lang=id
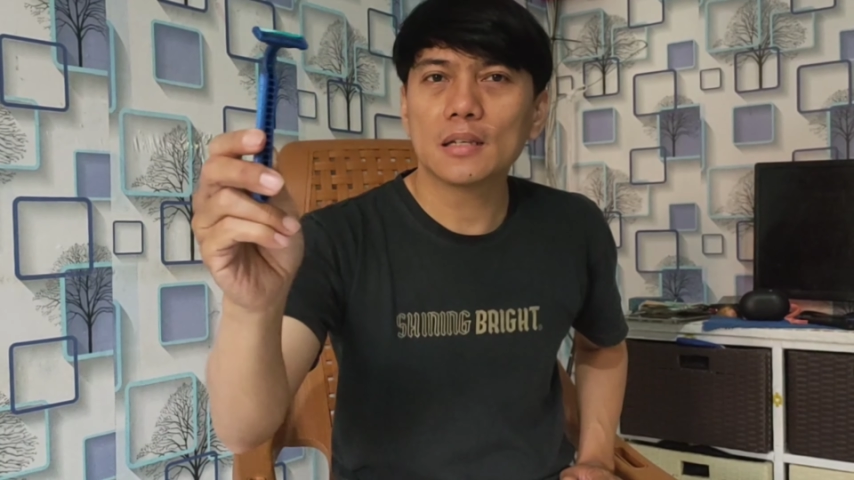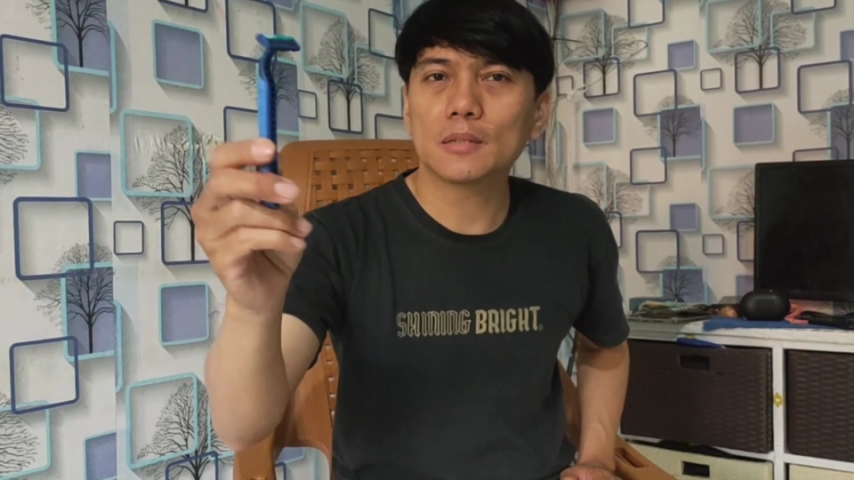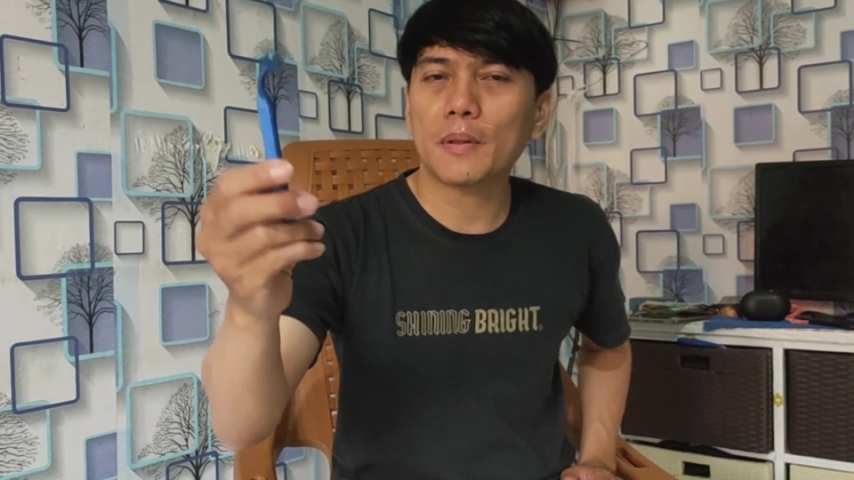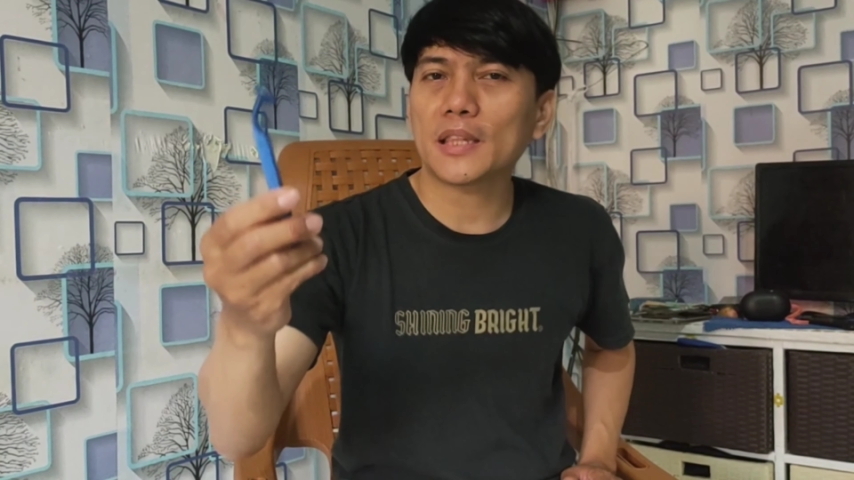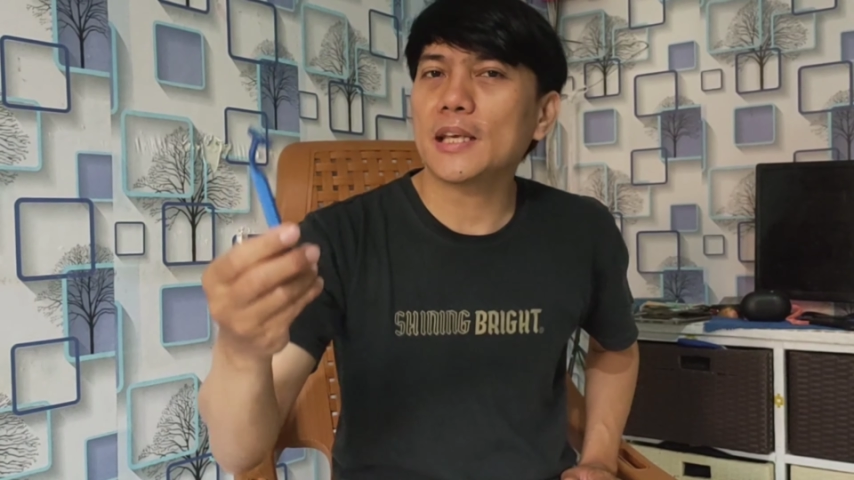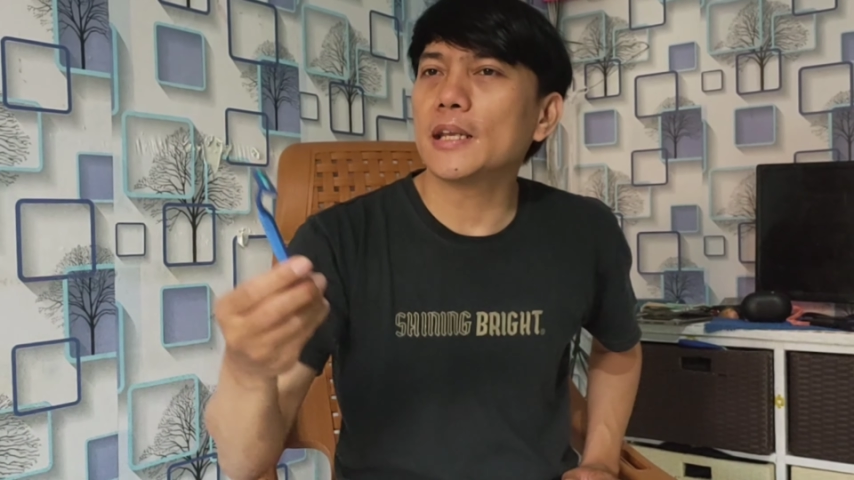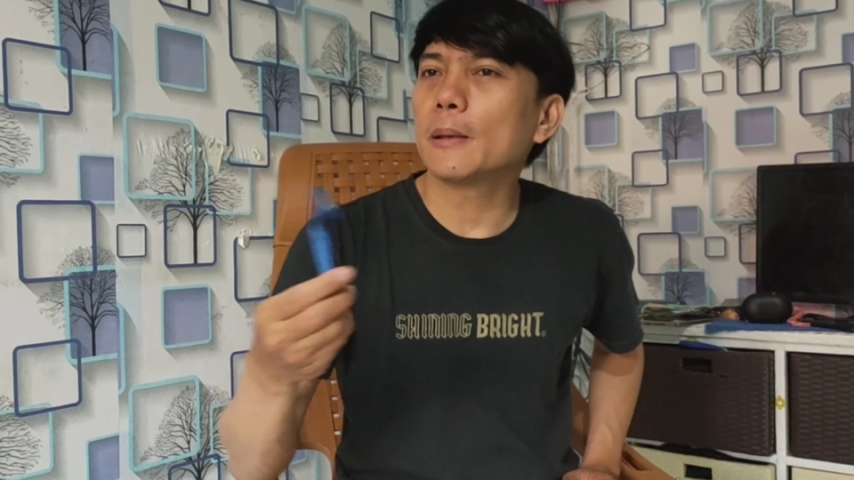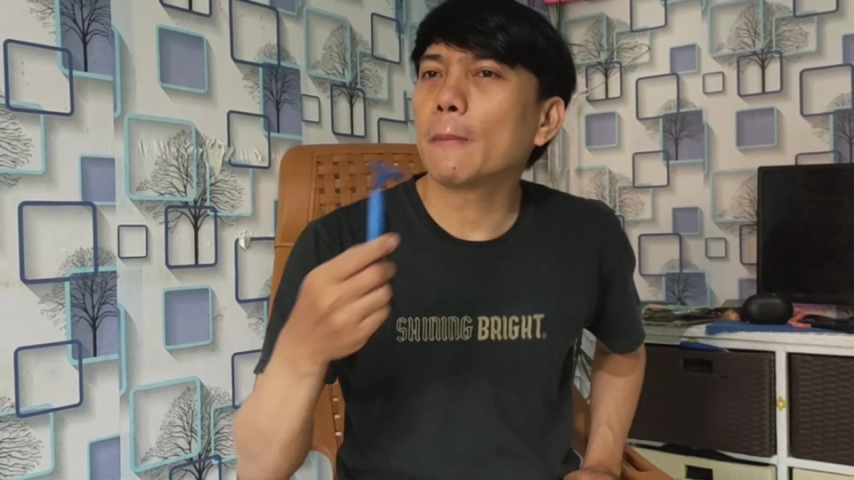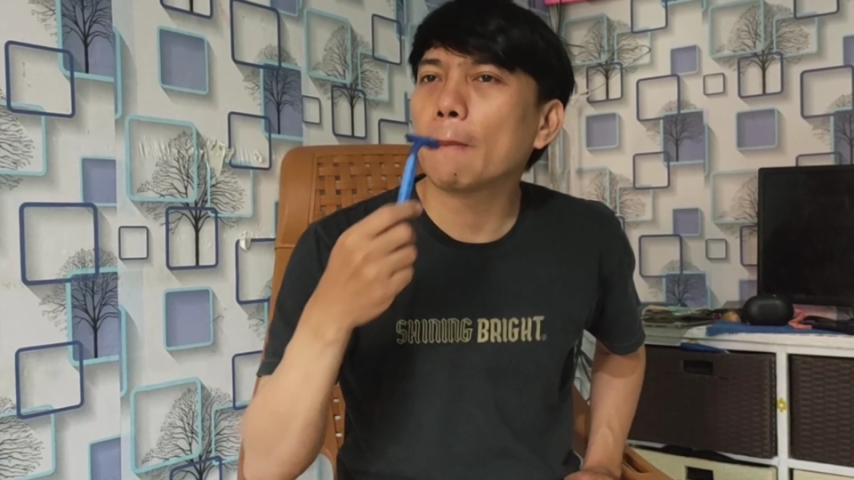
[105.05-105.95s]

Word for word: seperti ini.